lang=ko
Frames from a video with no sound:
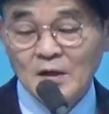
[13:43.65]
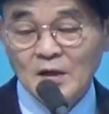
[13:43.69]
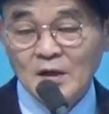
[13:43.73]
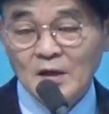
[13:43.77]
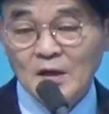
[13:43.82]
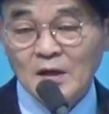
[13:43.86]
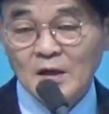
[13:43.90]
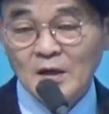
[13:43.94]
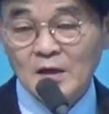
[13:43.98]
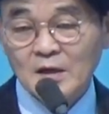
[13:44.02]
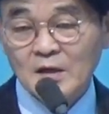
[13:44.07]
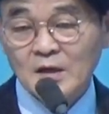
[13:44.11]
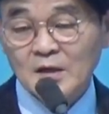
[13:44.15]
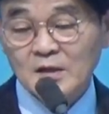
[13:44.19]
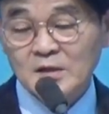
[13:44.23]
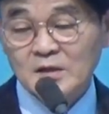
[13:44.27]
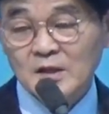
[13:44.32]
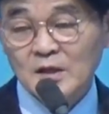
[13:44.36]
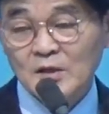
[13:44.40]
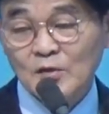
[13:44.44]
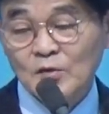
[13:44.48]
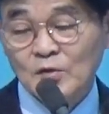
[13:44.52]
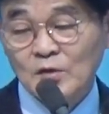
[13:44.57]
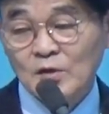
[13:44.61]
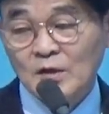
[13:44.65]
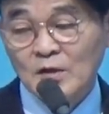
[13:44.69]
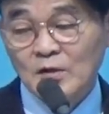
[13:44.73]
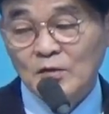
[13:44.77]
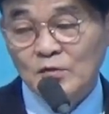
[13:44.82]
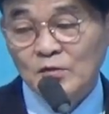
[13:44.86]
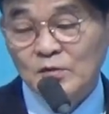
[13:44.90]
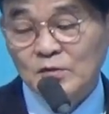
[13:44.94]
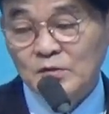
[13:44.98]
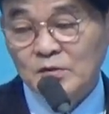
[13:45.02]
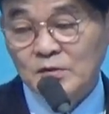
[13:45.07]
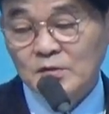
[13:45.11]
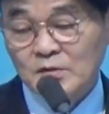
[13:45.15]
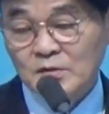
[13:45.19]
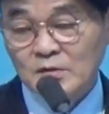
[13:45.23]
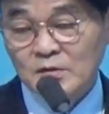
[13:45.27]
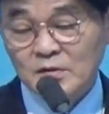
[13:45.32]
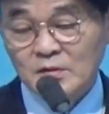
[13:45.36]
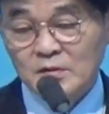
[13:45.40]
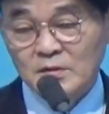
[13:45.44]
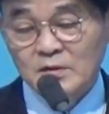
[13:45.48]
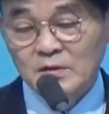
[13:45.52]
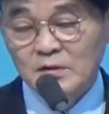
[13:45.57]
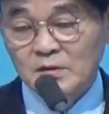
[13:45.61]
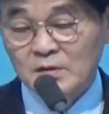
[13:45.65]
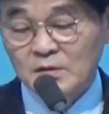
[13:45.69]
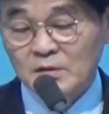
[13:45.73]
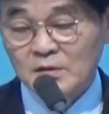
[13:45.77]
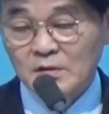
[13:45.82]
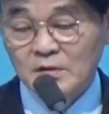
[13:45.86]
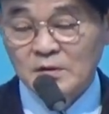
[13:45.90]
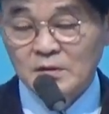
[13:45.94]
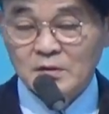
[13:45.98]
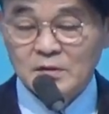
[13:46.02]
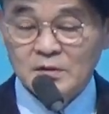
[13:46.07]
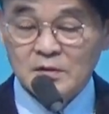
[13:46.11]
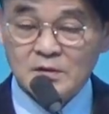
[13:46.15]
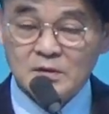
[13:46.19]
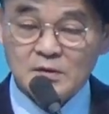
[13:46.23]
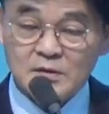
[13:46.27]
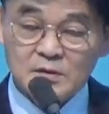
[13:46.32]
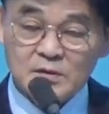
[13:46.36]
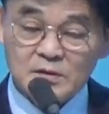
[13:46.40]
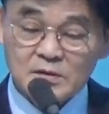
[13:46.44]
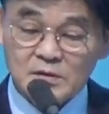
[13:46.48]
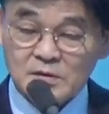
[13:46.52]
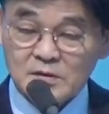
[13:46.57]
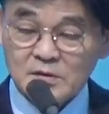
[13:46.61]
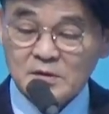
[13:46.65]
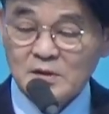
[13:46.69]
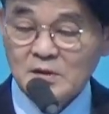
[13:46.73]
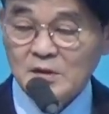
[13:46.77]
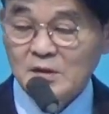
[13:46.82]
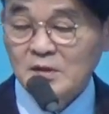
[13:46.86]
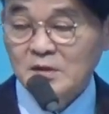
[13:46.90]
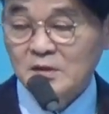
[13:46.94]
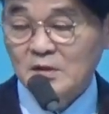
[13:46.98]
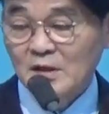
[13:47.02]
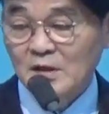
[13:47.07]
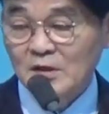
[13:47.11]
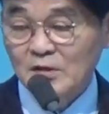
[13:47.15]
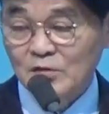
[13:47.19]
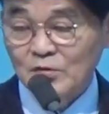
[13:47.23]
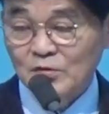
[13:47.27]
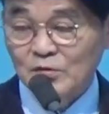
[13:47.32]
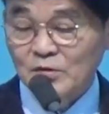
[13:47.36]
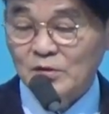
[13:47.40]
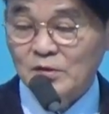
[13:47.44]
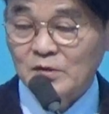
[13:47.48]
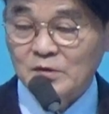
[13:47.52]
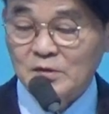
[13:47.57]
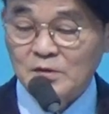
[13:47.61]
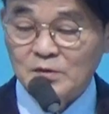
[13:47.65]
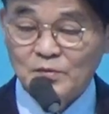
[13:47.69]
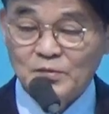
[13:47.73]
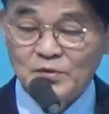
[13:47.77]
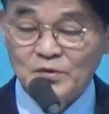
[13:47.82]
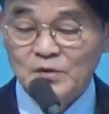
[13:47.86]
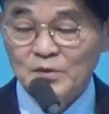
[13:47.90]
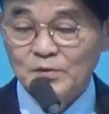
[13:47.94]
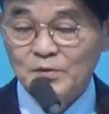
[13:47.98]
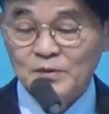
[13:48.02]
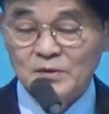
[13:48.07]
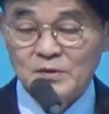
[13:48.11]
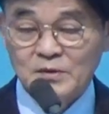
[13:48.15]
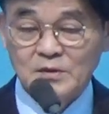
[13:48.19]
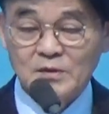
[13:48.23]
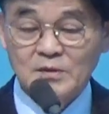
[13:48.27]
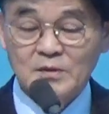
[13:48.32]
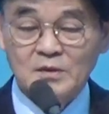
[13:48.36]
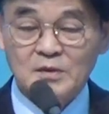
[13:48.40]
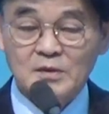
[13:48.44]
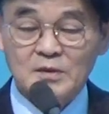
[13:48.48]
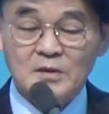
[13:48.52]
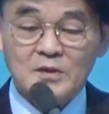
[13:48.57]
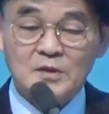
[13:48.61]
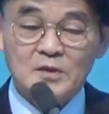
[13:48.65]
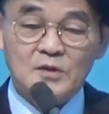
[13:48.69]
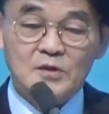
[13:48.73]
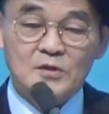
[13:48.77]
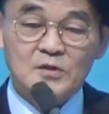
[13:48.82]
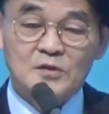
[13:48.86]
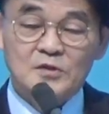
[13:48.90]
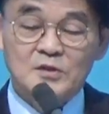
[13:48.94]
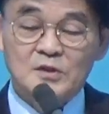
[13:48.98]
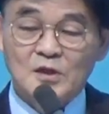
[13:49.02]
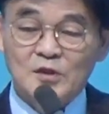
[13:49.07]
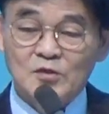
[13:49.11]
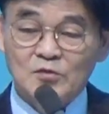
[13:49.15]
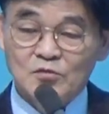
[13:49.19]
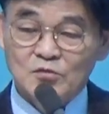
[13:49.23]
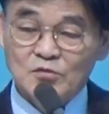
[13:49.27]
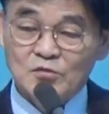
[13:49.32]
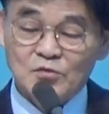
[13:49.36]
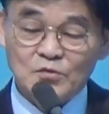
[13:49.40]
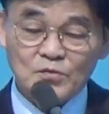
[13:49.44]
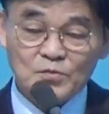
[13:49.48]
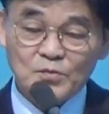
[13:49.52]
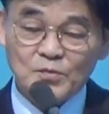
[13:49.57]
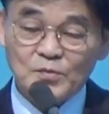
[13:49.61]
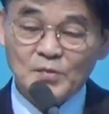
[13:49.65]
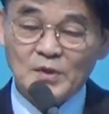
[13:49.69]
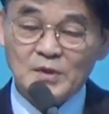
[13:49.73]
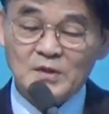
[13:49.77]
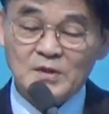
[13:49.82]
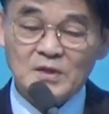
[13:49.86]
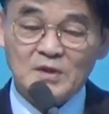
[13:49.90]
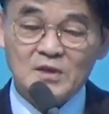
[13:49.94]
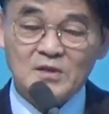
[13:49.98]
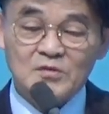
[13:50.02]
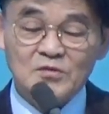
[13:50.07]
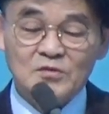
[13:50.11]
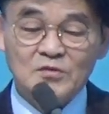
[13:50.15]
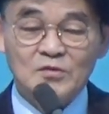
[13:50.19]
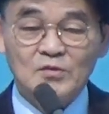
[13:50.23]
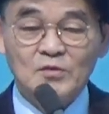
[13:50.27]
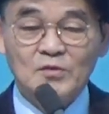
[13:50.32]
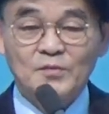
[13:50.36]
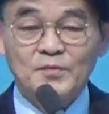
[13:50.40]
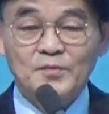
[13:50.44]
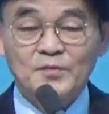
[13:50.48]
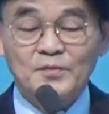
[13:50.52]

아이가 차에 올라갔고 그 사이도 그것을 풀어버렸어요. 그 차가 뒤로 빠져가지고